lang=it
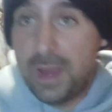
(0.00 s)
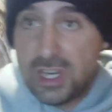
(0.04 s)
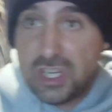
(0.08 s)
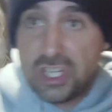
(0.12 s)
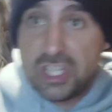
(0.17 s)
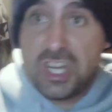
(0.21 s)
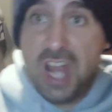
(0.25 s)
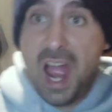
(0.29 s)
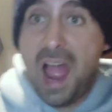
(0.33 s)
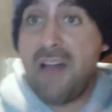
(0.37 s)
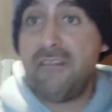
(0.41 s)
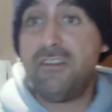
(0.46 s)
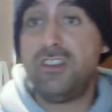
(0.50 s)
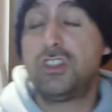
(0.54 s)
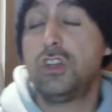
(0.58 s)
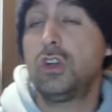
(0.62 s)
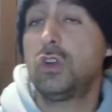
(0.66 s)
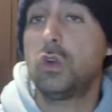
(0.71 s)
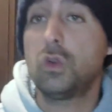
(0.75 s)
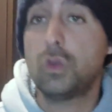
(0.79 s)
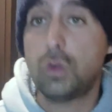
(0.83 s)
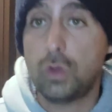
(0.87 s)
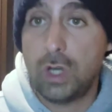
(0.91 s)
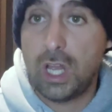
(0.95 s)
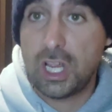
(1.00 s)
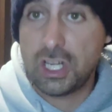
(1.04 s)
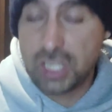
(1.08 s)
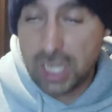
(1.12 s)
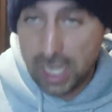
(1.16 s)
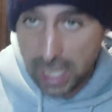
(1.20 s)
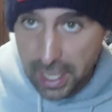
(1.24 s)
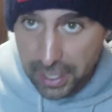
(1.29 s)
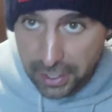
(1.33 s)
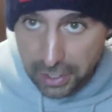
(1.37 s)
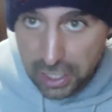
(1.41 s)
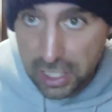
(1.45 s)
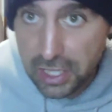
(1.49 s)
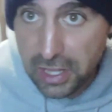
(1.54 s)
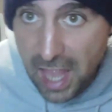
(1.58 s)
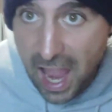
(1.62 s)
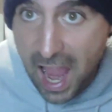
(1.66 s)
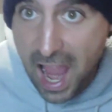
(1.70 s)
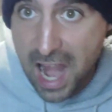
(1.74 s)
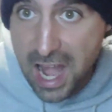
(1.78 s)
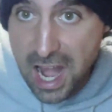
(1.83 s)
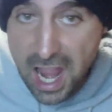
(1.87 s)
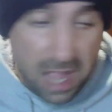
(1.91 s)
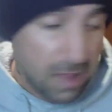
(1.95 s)
pensavi, gioco con la
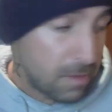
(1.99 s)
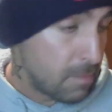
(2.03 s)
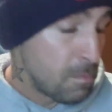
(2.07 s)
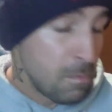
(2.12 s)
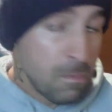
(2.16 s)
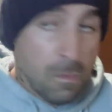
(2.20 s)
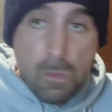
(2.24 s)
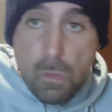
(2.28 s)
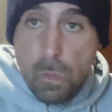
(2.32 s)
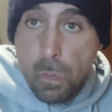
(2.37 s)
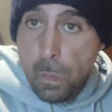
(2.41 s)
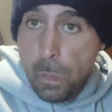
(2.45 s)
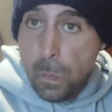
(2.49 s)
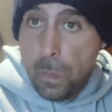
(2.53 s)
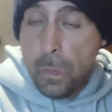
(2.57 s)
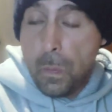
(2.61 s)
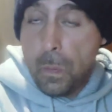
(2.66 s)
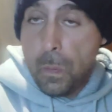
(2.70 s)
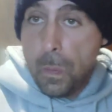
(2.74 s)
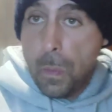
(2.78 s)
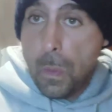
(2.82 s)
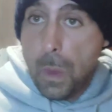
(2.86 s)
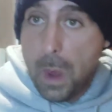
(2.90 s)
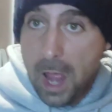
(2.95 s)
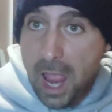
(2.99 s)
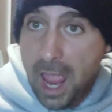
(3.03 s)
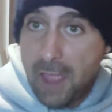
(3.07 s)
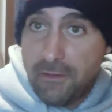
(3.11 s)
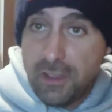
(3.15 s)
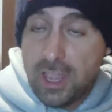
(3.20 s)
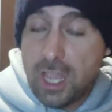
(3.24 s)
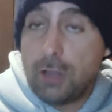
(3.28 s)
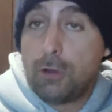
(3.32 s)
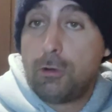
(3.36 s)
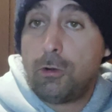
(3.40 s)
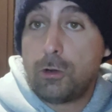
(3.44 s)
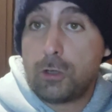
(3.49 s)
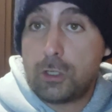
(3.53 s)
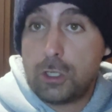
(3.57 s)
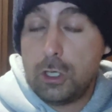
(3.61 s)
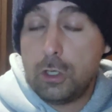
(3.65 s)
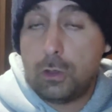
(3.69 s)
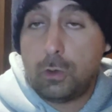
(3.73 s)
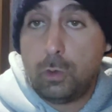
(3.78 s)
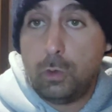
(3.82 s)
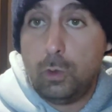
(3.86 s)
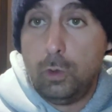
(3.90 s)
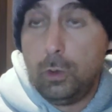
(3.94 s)
Salernitana e vinco
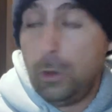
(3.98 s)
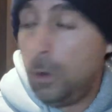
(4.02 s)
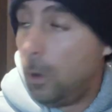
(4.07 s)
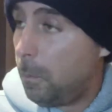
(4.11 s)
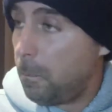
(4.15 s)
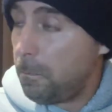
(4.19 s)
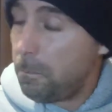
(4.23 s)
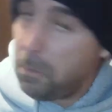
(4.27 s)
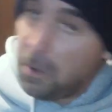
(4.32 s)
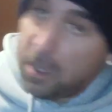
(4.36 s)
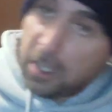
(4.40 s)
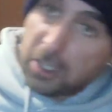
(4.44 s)
sicuro,